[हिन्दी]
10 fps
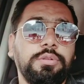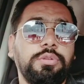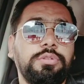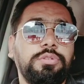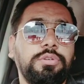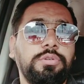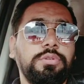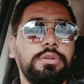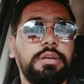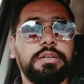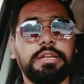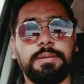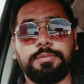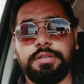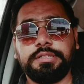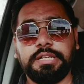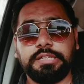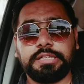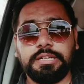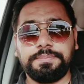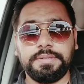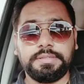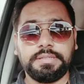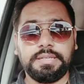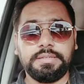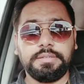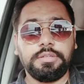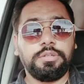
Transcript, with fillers: दोस्तों अगर आपको ये जानकारी पसंद आए